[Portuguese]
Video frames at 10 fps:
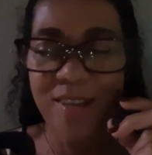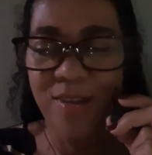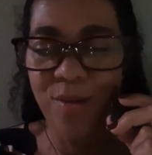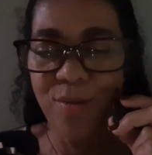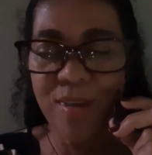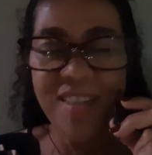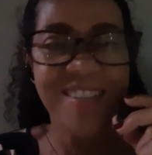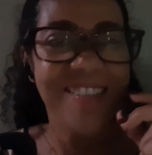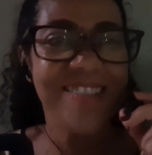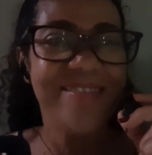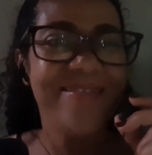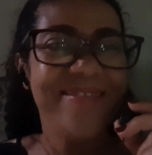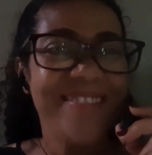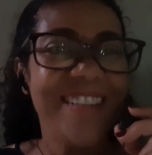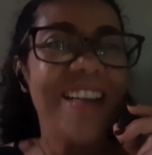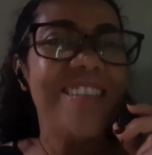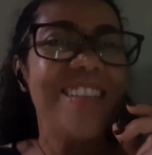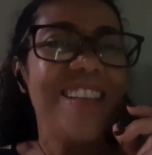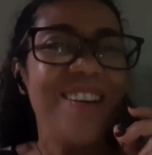de hoje. Gratidão